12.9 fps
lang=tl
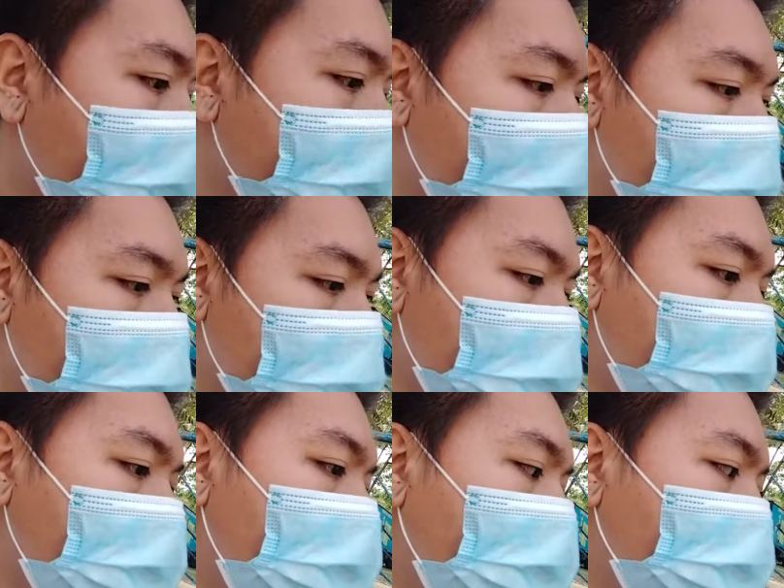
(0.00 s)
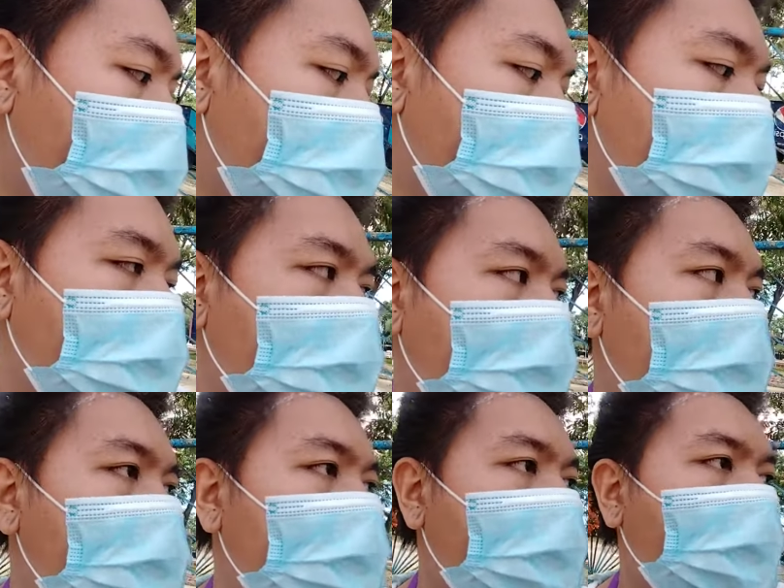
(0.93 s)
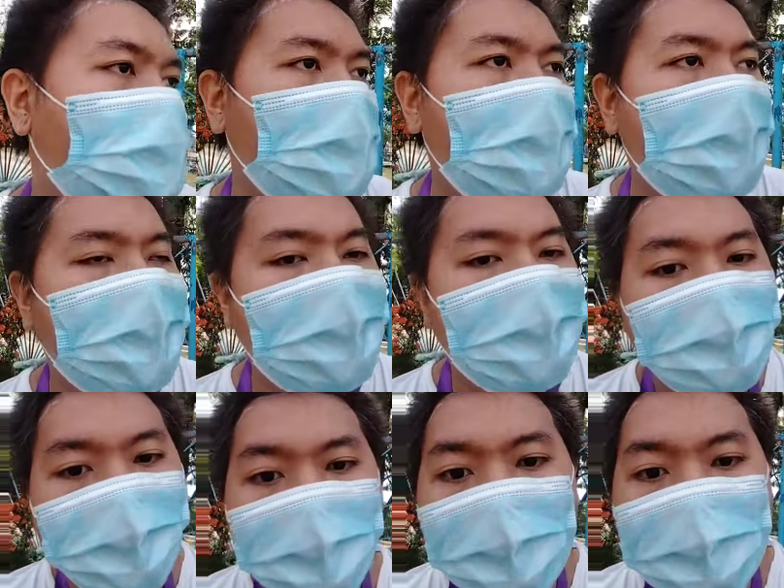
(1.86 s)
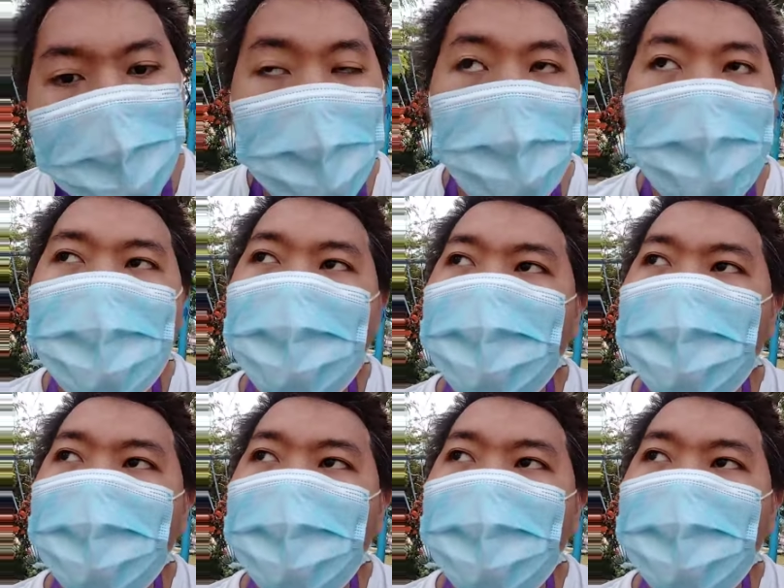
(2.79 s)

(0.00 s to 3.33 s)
makaingon ko sa sarili nako na murag di naman ako kaya ng ingani oy. Eh.